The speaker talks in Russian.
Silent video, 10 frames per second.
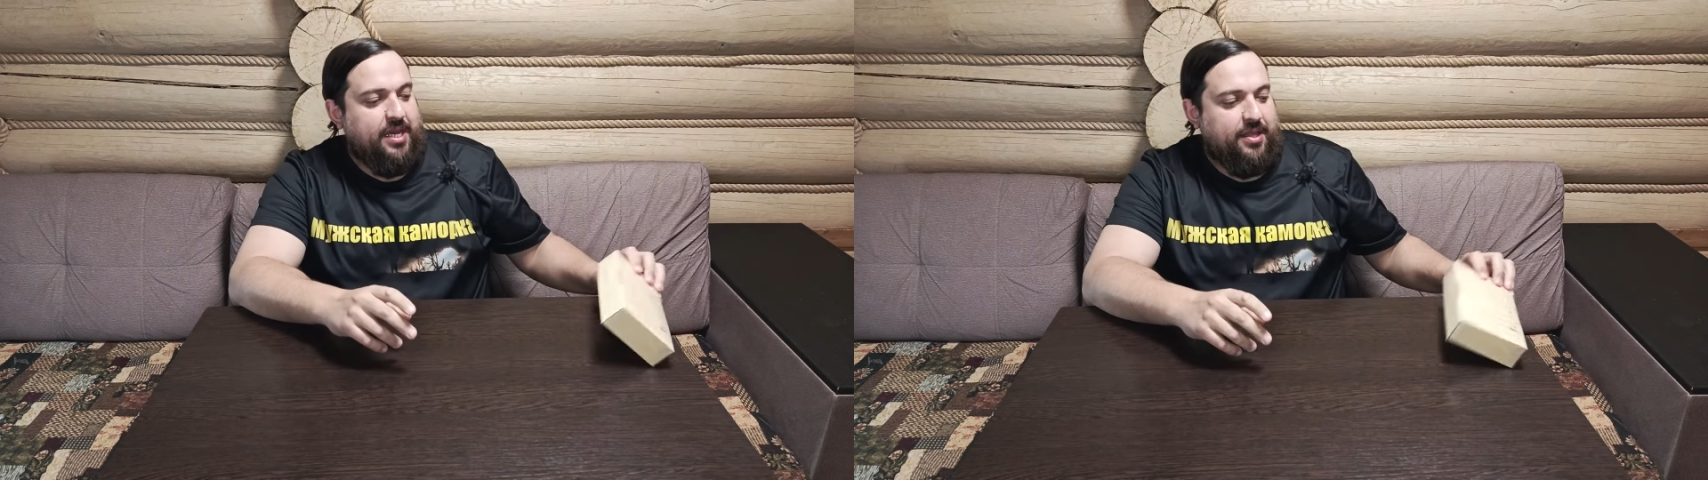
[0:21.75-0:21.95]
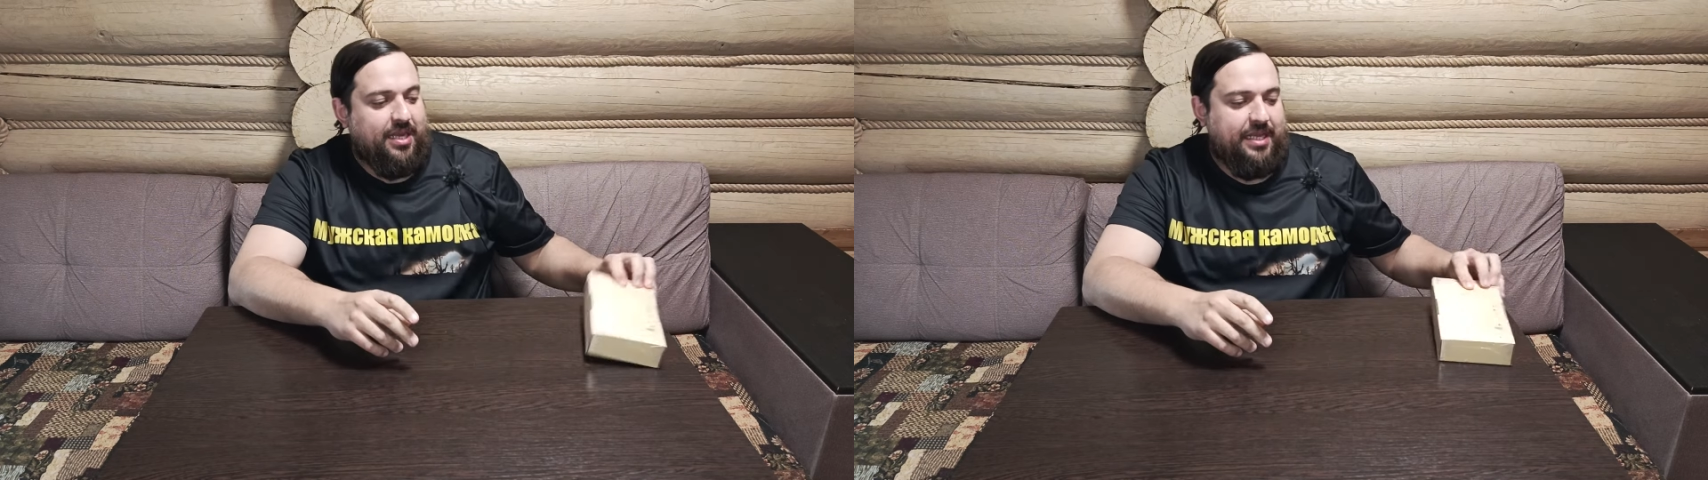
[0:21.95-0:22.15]

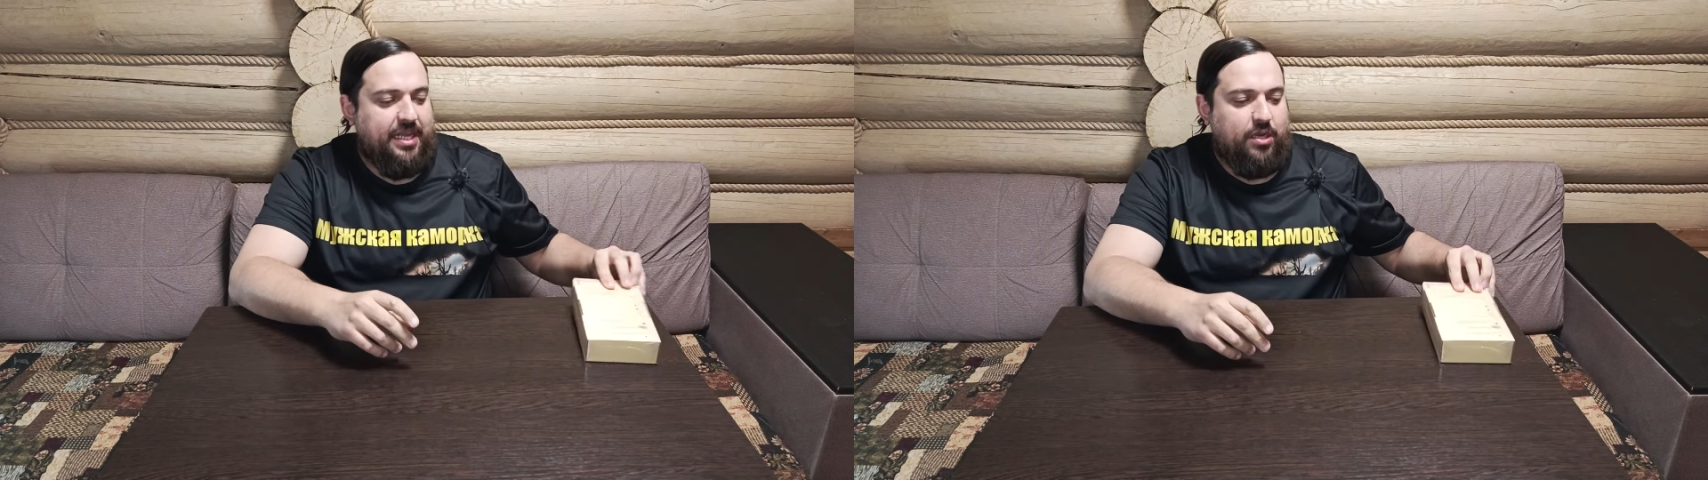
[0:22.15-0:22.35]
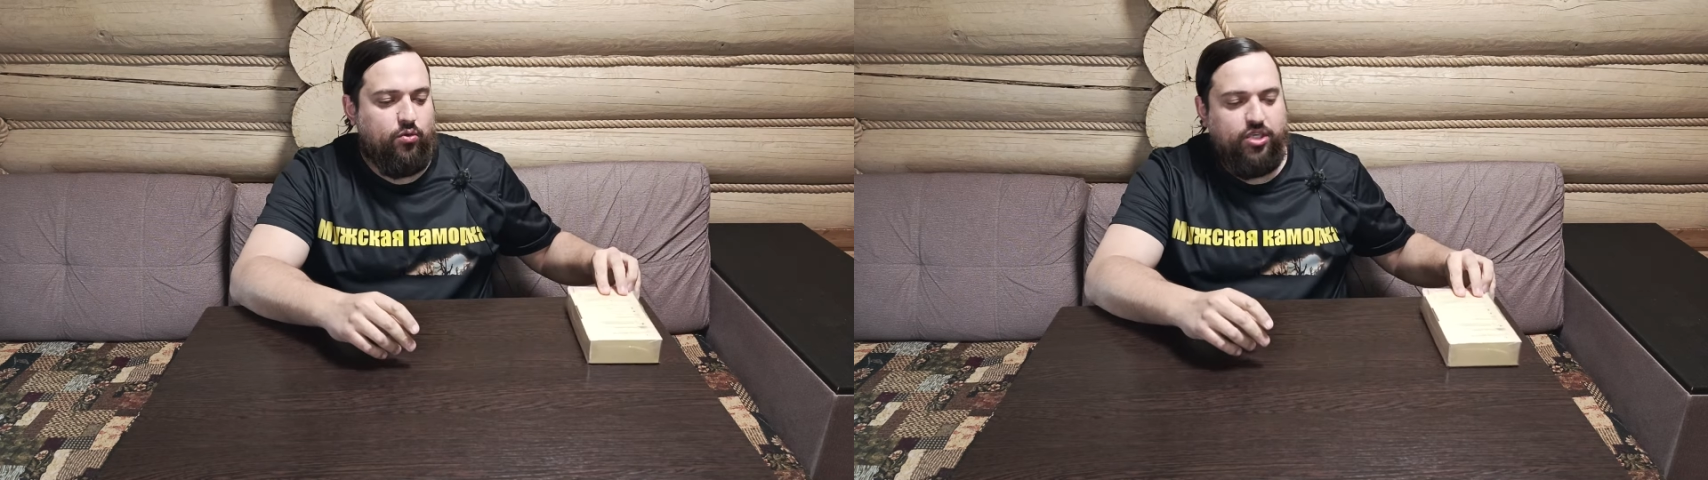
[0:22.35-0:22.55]
На
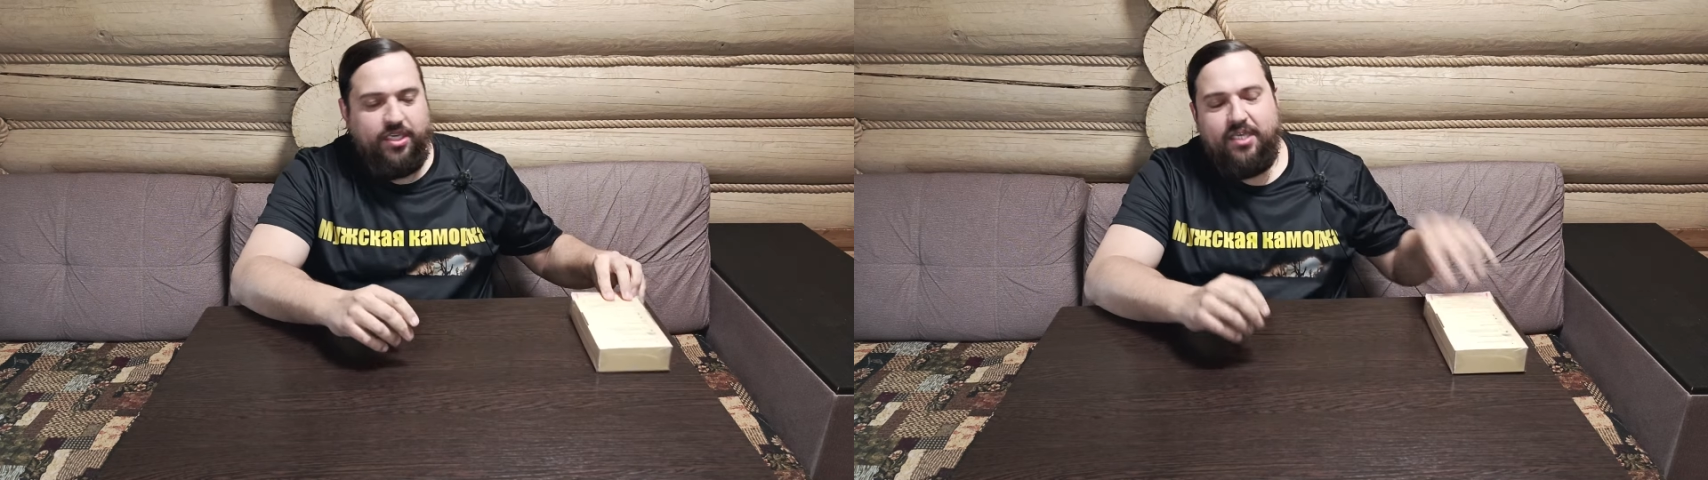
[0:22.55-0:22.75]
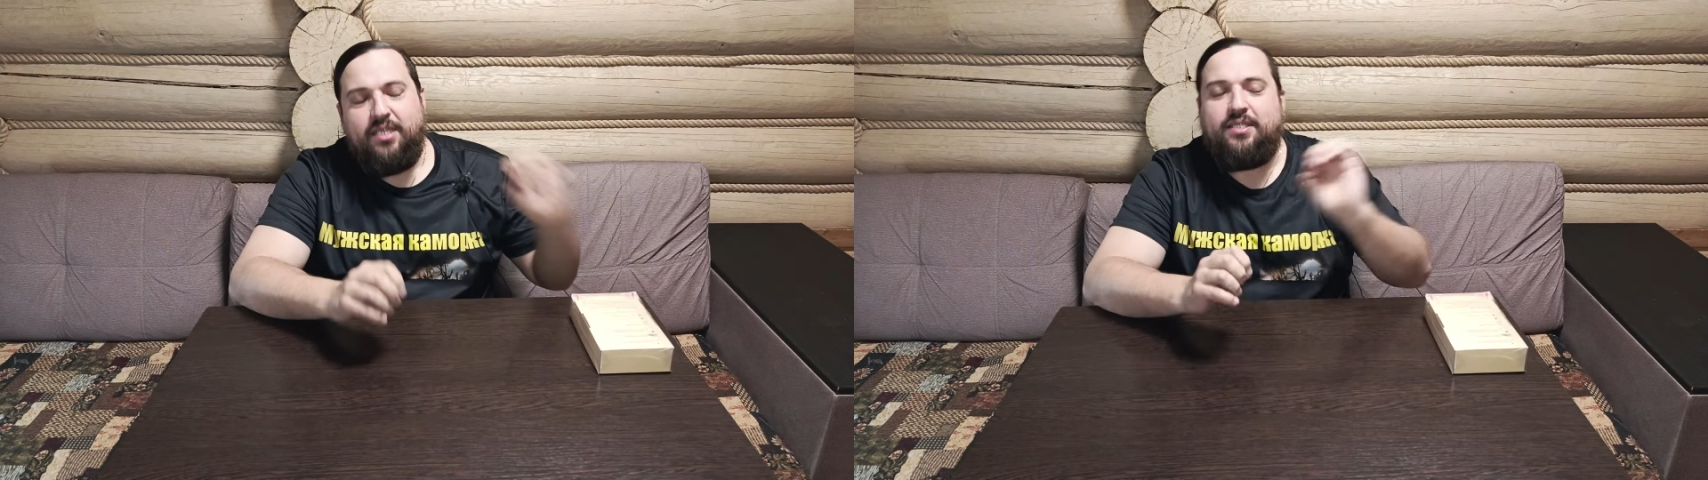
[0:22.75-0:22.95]
канале уже
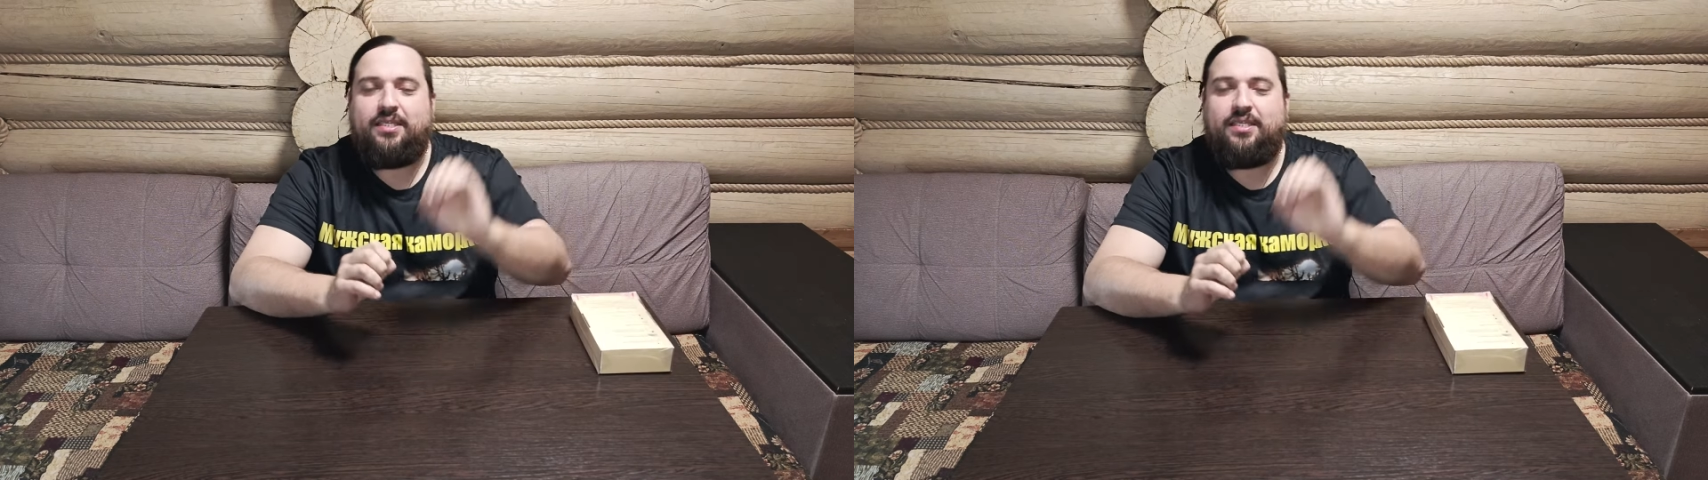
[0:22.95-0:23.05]
есть